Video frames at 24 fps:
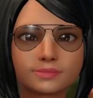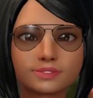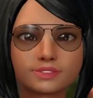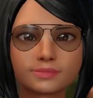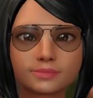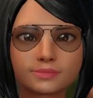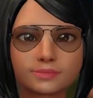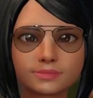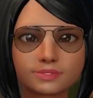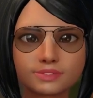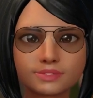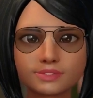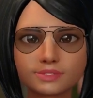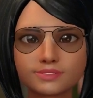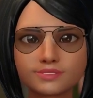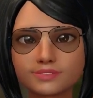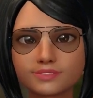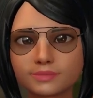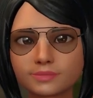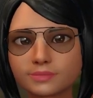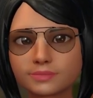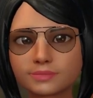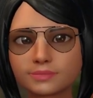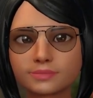al
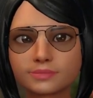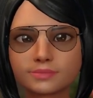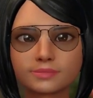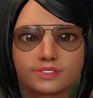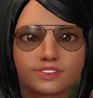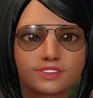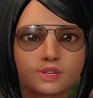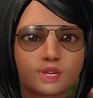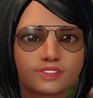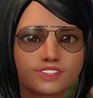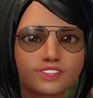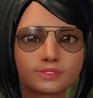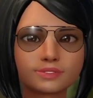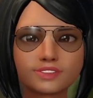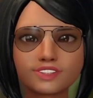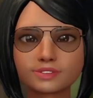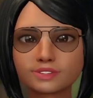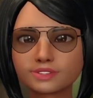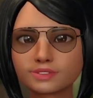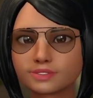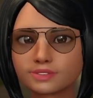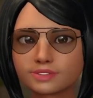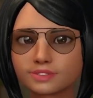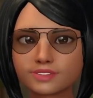personal. Janis le
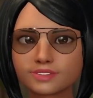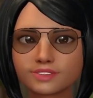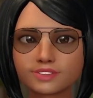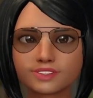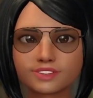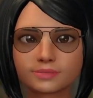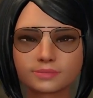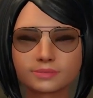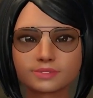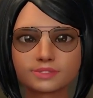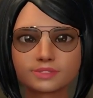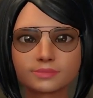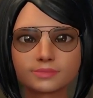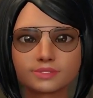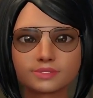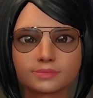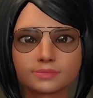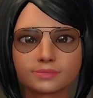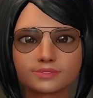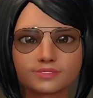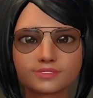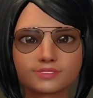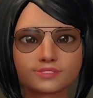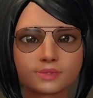hizo saber al comité
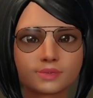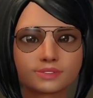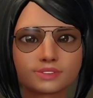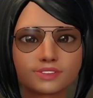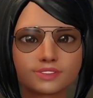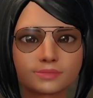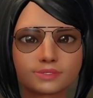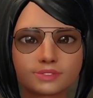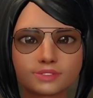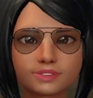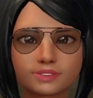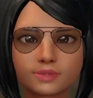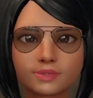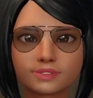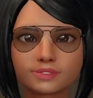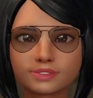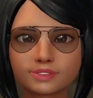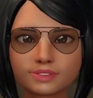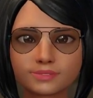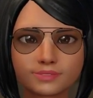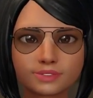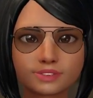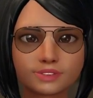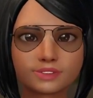que saben lo que se
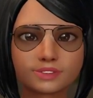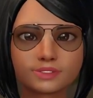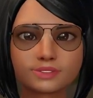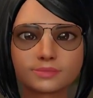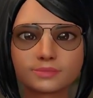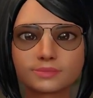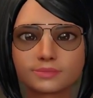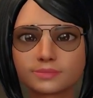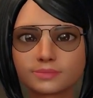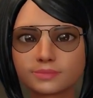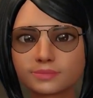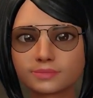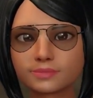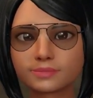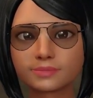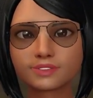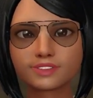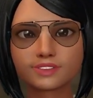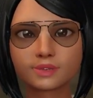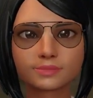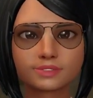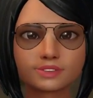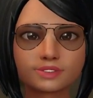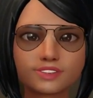debe arreglar,
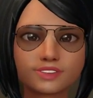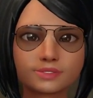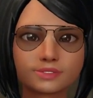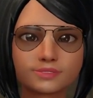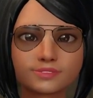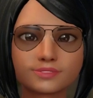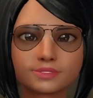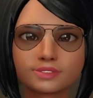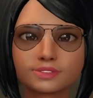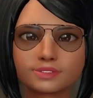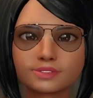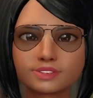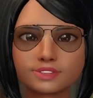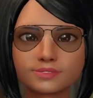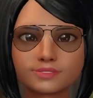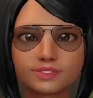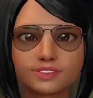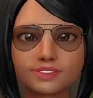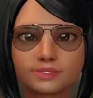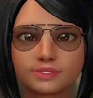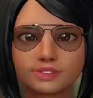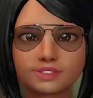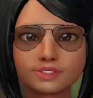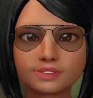pero que no tienen las
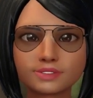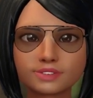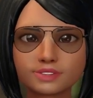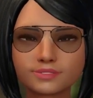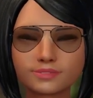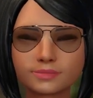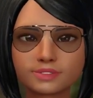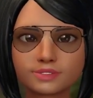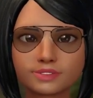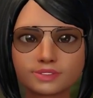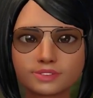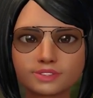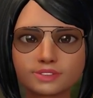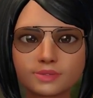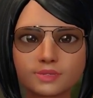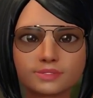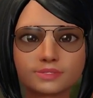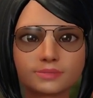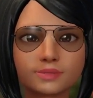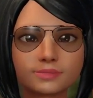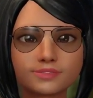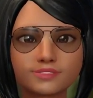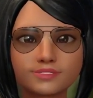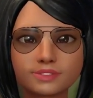horas de trabajo para
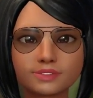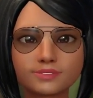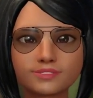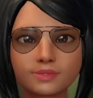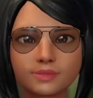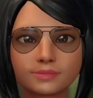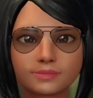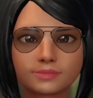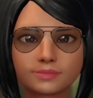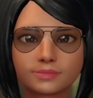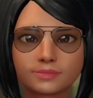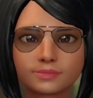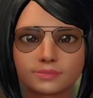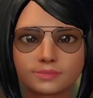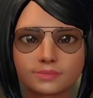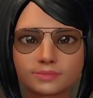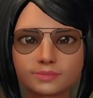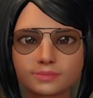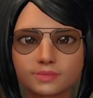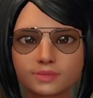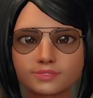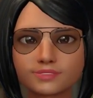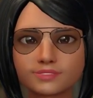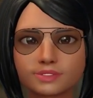ejecutarlo.
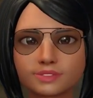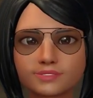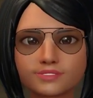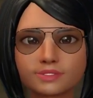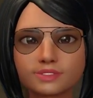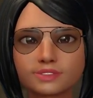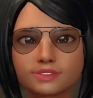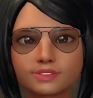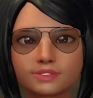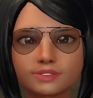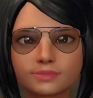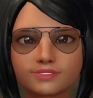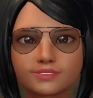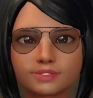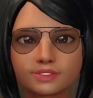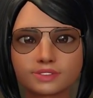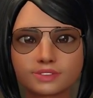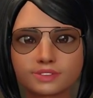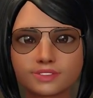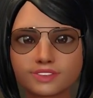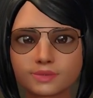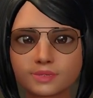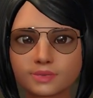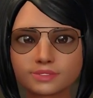Aquí está la
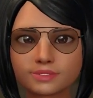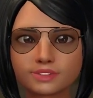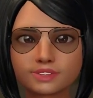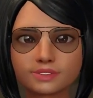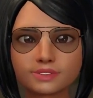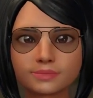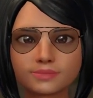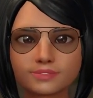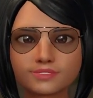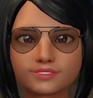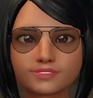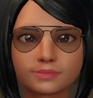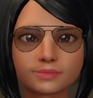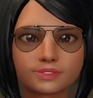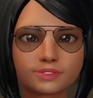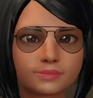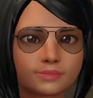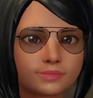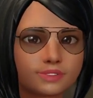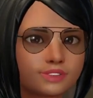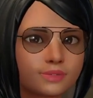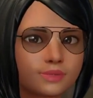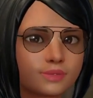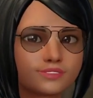esperanza de que el comité
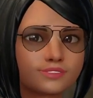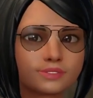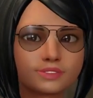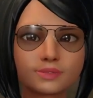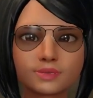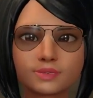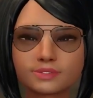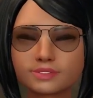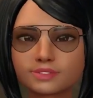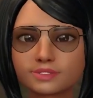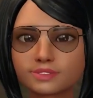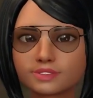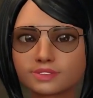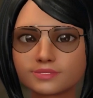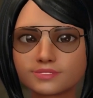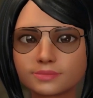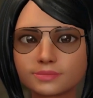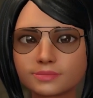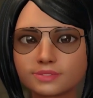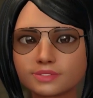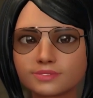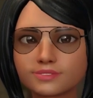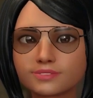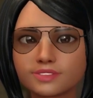pueda brindar algo de
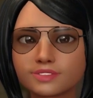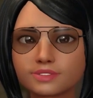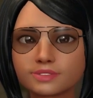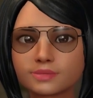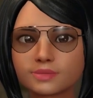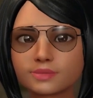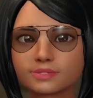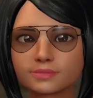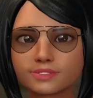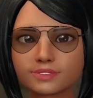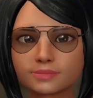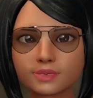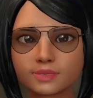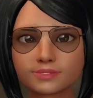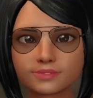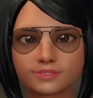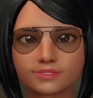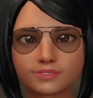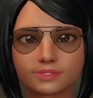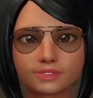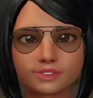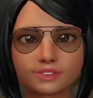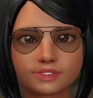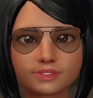apoyo al equipo que
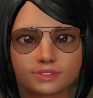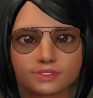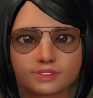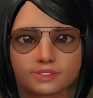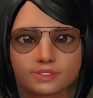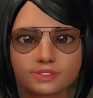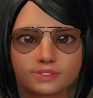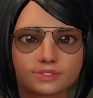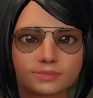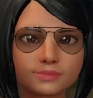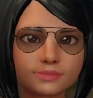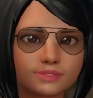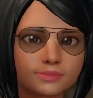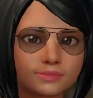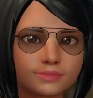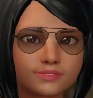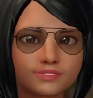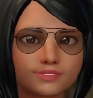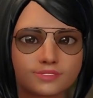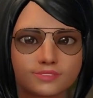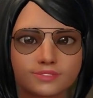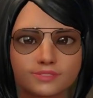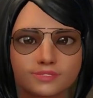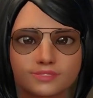está haciendo el
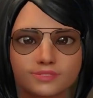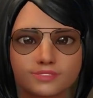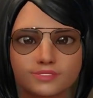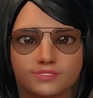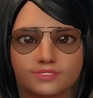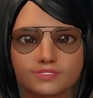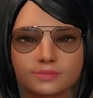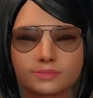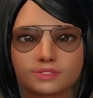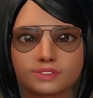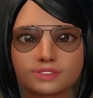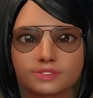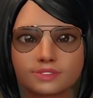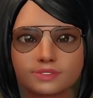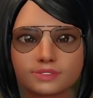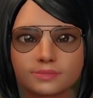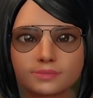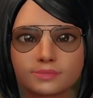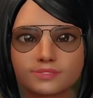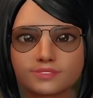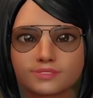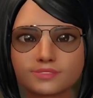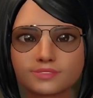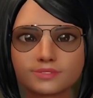trabajo antes de que se
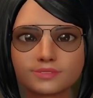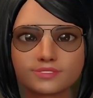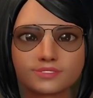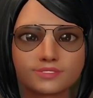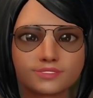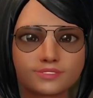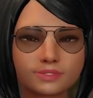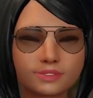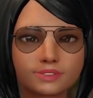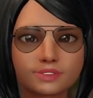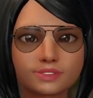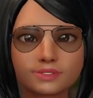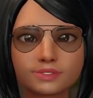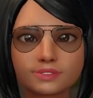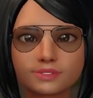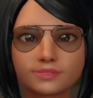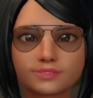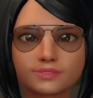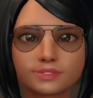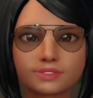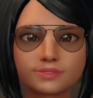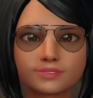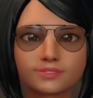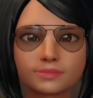agoten y se vayan
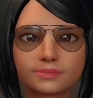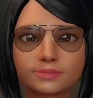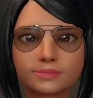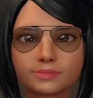también.